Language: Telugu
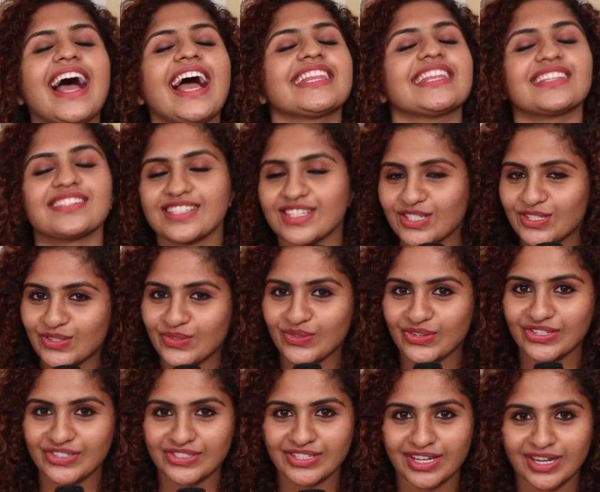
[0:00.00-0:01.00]
Hi, this is
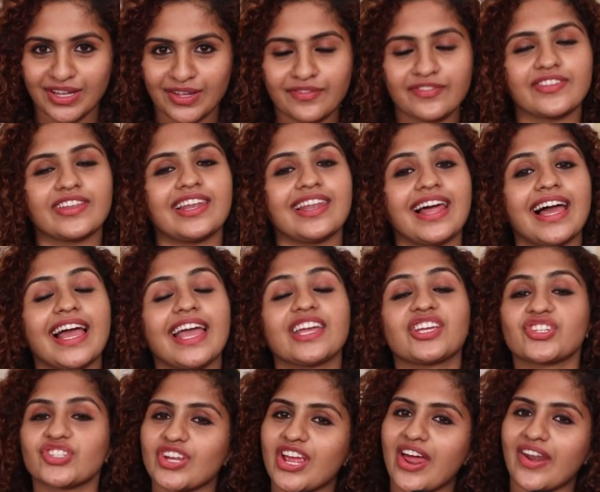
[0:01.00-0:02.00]
Nurun Sharif.
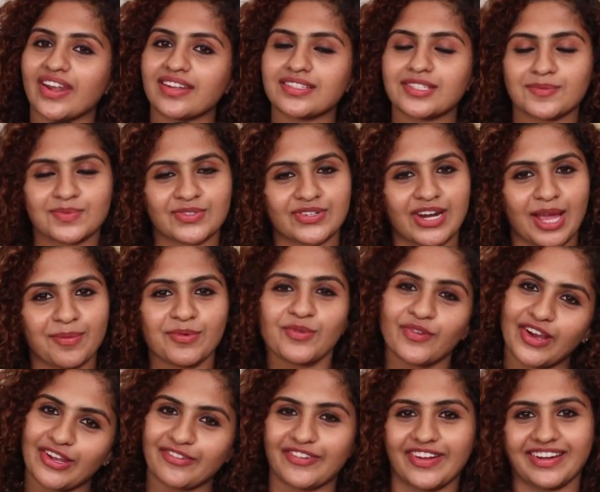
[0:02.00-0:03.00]
Like, share and subscribe
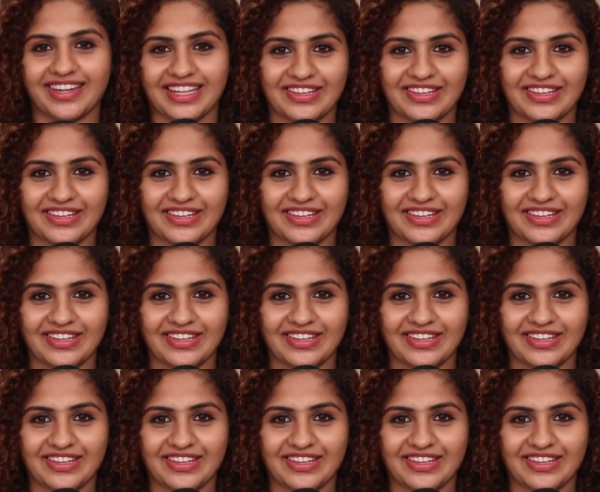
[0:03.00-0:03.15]
to Wi-Fi